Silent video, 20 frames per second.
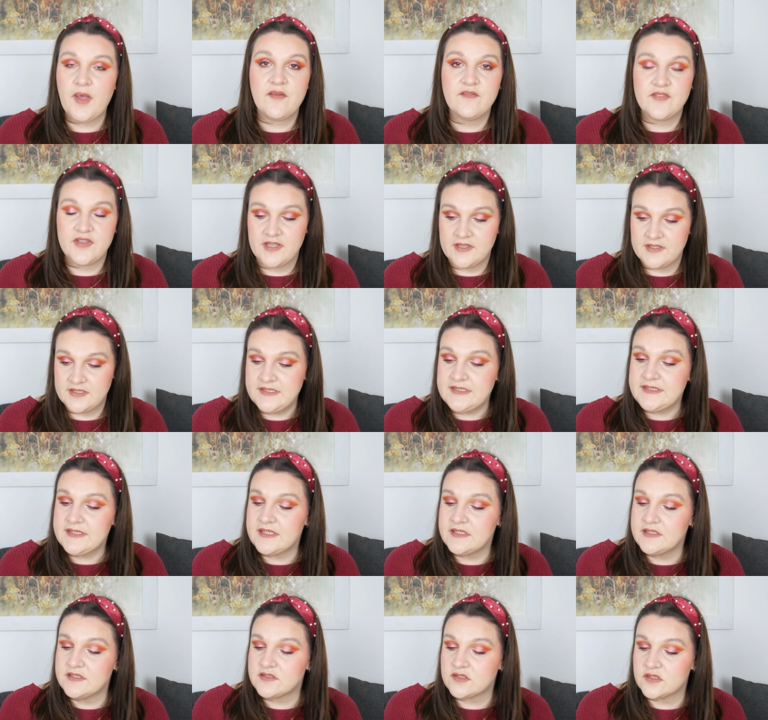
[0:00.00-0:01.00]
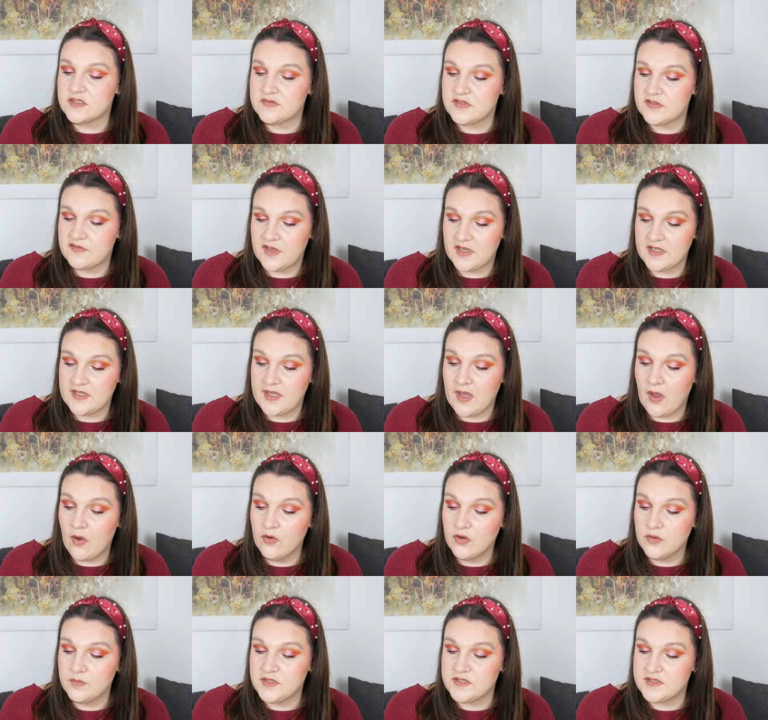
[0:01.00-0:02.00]
haben wir hier nicht drin, sondern wir fangen hier
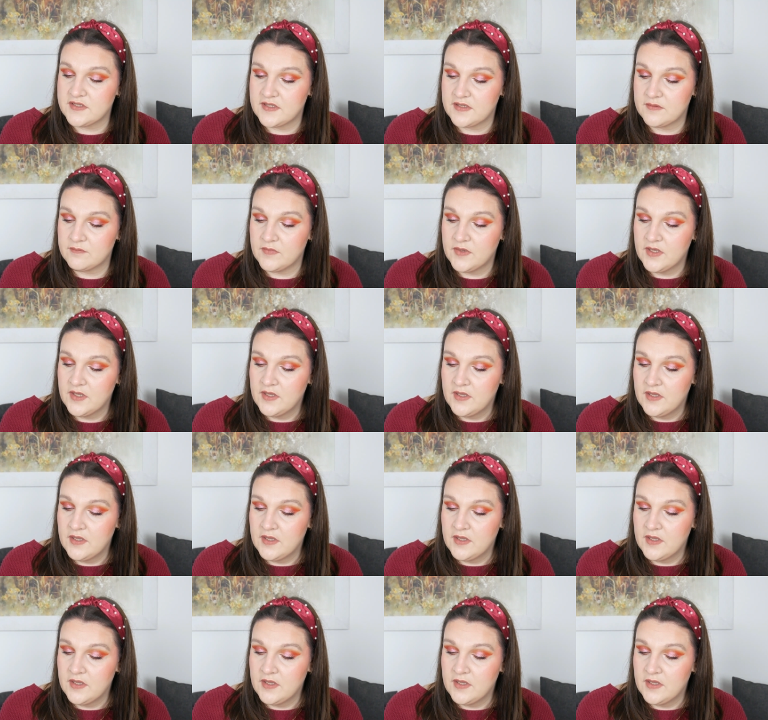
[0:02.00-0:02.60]
auch mit dem